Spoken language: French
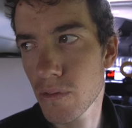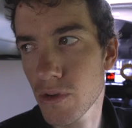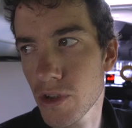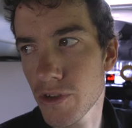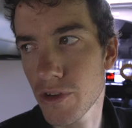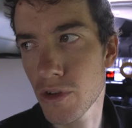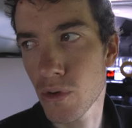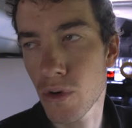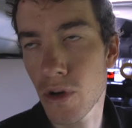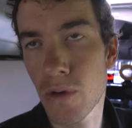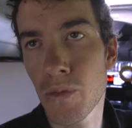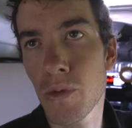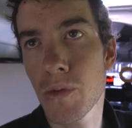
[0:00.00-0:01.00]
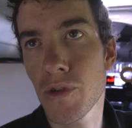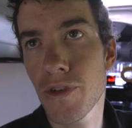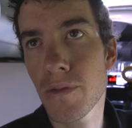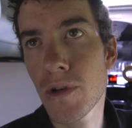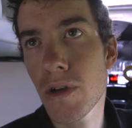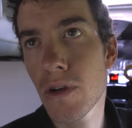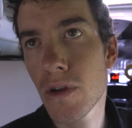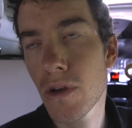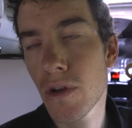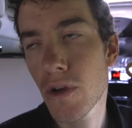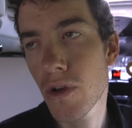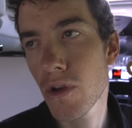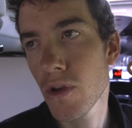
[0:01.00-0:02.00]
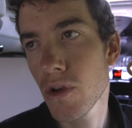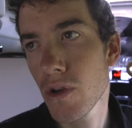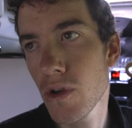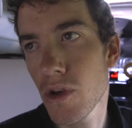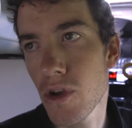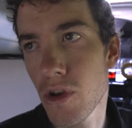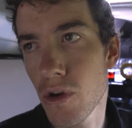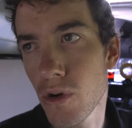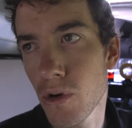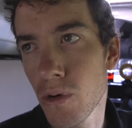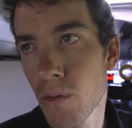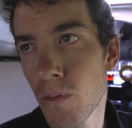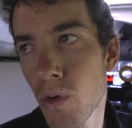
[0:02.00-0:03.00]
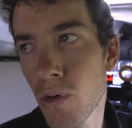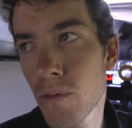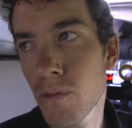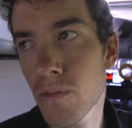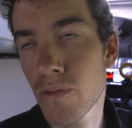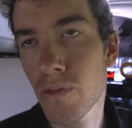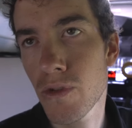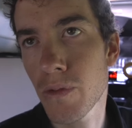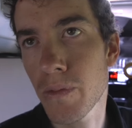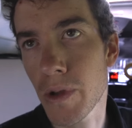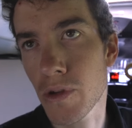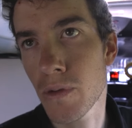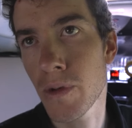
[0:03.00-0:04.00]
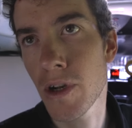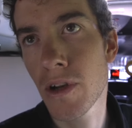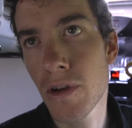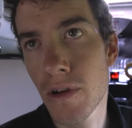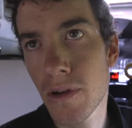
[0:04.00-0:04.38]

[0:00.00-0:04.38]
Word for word: j'ai essayé de rouler le mieux possible, et c'est pas trop mal.